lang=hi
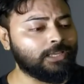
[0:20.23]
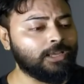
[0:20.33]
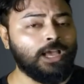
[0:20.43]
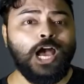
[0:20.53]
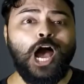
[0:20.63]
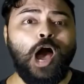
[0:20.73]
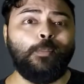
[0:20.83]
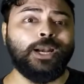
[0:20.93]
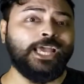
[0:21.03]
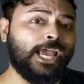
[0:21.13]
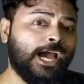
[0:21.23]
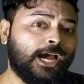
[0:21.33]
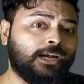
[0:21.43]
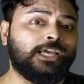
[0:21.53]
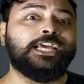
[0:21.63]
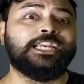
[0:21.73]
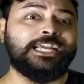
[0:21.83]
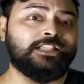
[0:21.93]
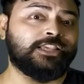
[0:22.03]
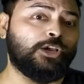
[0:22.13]
हमारे हेयर नेल्स की
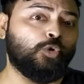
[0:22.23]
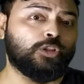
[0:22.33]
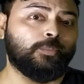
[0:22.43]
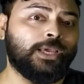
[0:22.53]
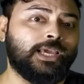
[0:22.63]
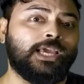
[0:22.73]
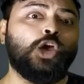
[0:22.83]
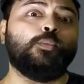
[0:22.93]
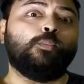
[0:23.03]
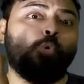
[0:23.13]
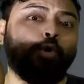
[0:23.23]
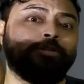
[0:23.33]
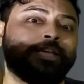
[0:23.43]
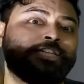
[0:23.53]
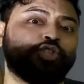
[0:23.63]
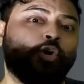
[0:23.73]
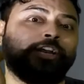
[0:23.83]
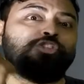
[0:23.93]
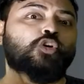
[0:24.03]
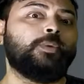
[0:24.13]
ग्रोथ में बोन्स एंड जॉइंट्स को
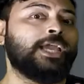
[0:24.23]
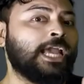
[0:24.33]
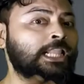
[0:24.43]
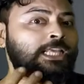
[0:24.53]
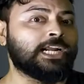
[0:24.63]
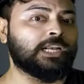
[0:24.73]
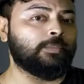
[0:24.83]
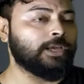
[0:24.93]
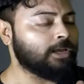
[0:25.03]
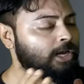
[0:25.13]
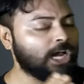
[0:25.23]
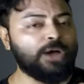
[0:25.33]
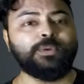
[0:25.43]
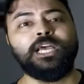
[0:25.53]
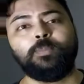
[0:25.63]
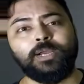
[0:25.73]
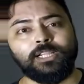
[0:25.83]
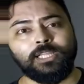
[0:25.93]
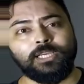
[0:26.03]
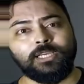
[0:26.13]
भी हेल्दी रखने में काफ़ी हेल्प करते हैं